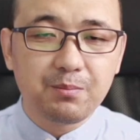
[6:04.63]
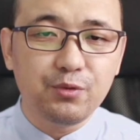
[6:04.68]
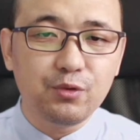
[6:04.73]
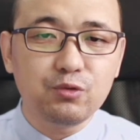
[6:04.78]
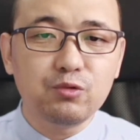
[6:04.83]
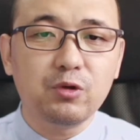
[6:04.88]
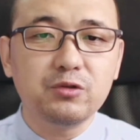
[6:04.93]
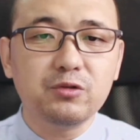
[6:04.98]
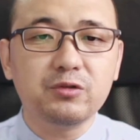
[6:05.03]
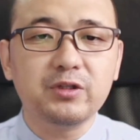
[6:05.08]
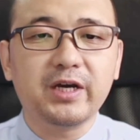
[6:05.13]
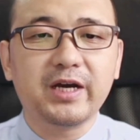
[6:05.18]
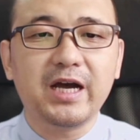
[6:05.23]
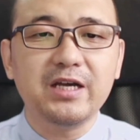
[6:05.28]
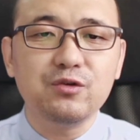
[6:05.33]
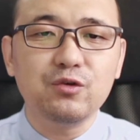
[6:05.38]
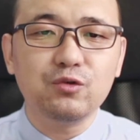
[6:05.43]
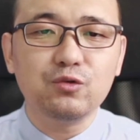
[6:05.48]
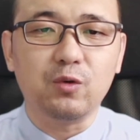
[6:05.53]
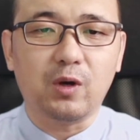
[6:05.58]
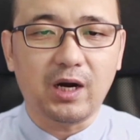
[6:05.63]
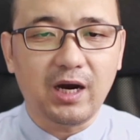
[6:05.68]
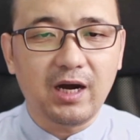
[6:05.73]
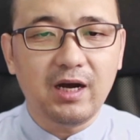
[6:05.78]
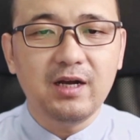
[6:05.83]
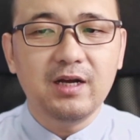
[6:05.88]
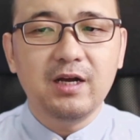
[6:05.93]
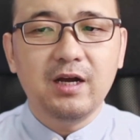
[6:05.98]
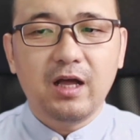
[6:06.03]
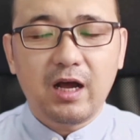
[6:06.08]
比如说就在干休所啊，
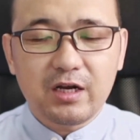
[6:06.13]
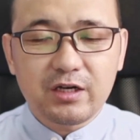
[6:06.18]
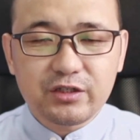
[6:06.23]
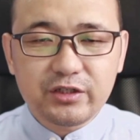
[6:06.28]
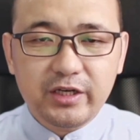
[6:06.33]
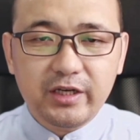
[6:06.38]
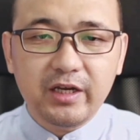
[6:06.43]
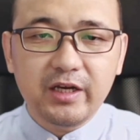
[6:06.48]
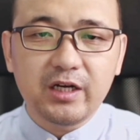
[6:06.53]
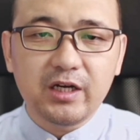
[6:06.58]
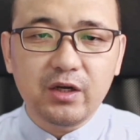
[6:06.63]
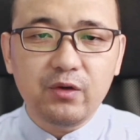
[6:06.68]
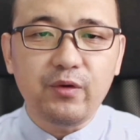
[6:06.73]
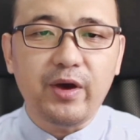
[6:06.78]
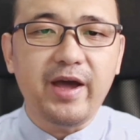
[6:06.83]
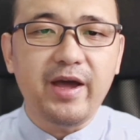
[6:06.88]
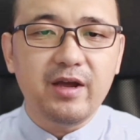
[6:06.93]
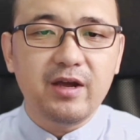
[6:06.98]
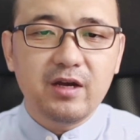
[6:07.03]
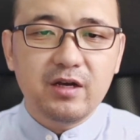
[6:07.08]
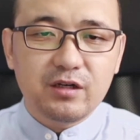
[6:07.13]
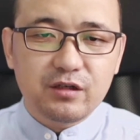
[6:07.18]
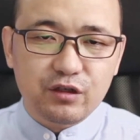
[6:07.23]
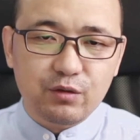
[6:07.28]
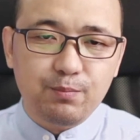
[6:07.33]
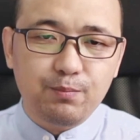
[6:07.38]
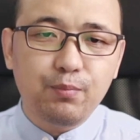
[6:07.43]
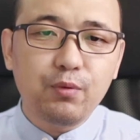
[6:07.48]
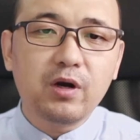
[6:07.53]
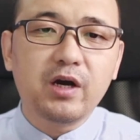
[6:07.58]
这类人员是
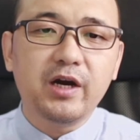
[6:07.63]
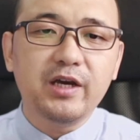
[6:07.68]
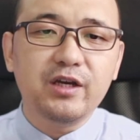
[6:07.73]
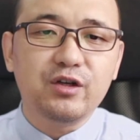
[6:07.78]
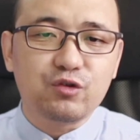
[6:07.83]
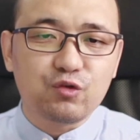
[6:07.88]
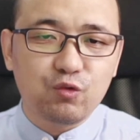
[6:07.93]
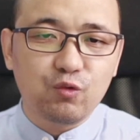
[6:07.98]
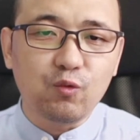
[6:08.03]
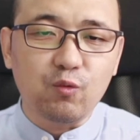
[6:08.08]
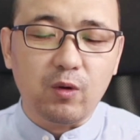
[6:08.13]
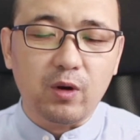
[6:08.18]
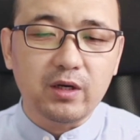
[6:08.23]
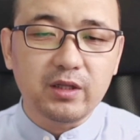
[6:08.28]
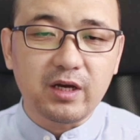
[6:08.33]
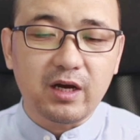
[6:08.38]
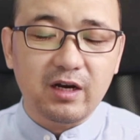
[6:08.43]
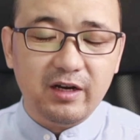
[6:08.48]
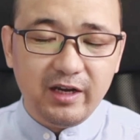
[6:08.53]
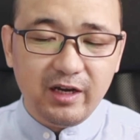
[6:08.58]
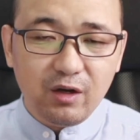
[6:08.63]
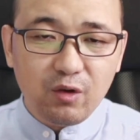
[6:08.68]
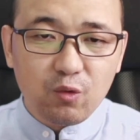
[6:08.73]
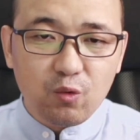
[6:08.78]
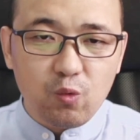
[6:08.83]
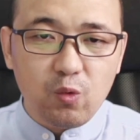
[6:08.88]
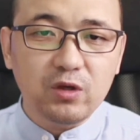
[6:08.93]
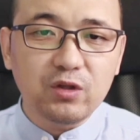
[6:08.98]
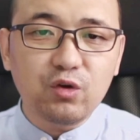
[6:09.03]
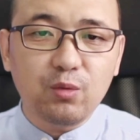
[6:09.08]
不可以出国的，连
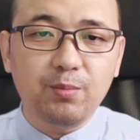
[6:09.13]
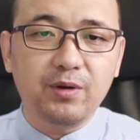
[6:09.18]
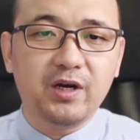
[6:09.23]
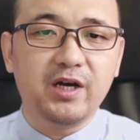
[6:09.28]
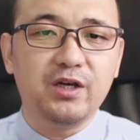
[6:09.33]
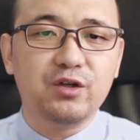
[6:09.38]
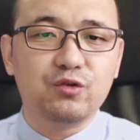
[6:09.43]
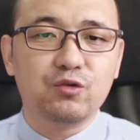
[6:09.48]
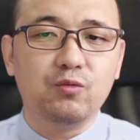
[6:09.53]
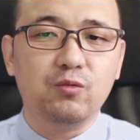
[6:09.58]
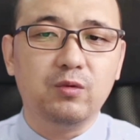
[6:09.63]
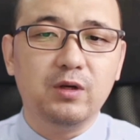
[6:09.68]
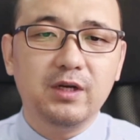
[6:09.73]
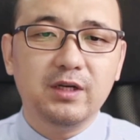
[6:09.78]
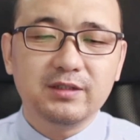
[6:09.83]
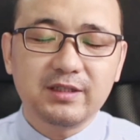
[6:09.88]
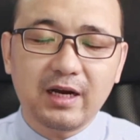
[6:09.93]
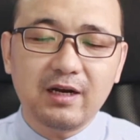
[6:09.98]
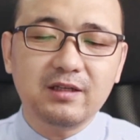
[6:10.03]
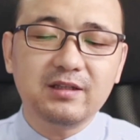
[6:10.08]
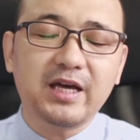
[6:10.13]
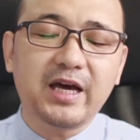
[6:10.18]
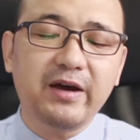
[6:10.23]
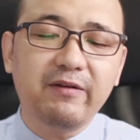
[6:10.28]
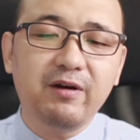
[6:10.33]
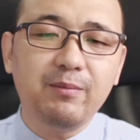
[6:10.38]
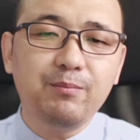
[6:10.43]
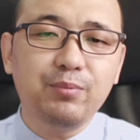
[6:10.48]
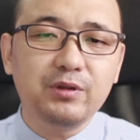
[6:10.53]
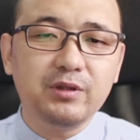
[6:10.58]
国都不可以出。当然，台
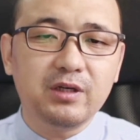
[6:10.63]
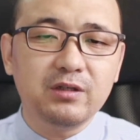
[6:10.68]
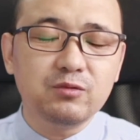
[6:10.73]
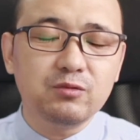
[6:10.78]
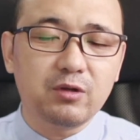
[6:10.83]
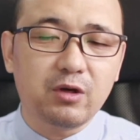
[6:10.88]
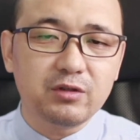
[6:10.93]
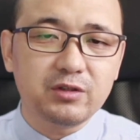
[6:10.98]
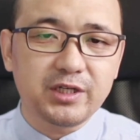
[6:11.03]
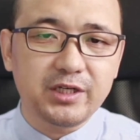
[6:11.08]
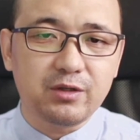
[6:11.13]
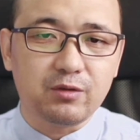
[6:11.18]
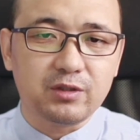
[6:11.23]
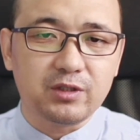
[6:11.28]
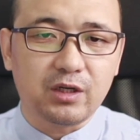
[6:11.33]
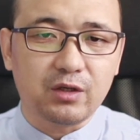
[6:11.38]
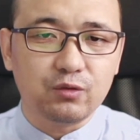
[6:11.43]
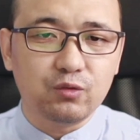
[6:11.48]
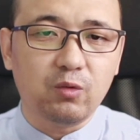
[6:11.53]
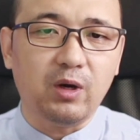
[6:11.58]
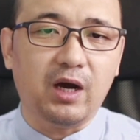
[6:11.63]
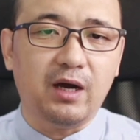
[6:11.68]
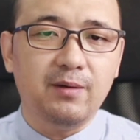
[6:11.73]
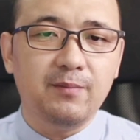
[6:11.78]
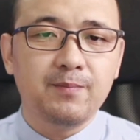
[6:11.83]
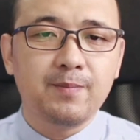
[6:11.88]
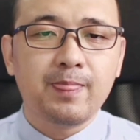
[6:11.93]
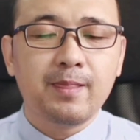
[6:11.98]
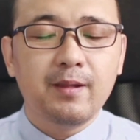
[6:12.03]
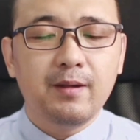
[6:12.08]
湾不能做到这种程度了。
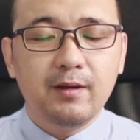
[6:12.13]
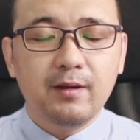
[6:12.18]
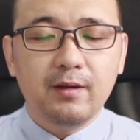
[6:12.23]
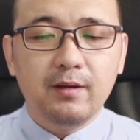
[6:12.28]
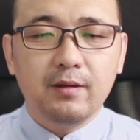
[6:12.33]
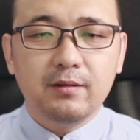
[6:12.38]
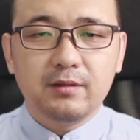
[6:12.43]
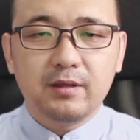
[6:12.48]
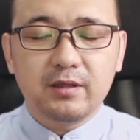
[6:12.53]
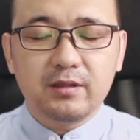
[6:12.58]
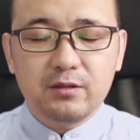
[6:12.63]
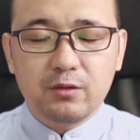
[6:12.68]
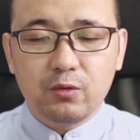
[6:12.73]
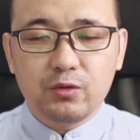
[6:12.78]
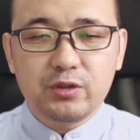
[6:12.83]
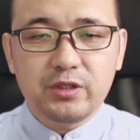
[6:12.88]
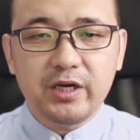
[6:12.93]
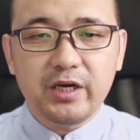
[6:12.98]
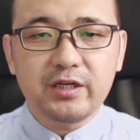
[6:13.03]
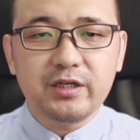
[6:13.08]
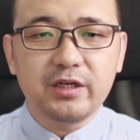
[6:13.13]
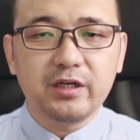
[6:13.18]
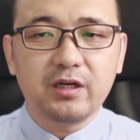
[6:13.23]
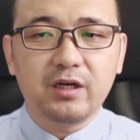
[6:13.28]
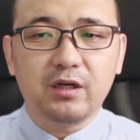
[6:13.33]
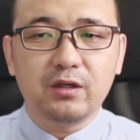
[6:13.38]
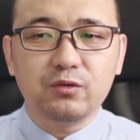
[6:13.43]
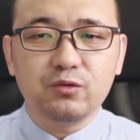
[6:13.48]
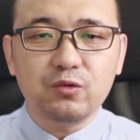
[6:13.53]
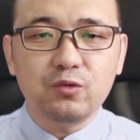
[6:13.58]
那有些这
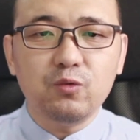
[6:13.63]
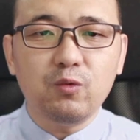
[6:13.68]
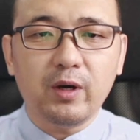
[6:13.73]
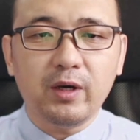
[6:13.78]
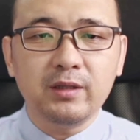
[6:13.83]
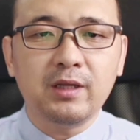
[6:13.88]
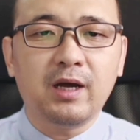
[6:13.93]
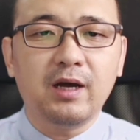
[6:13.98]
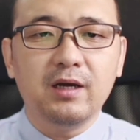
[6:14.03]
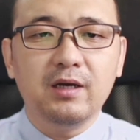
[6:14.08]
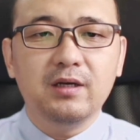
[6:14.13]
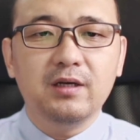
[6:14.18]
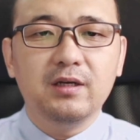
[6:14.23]
个军官呢，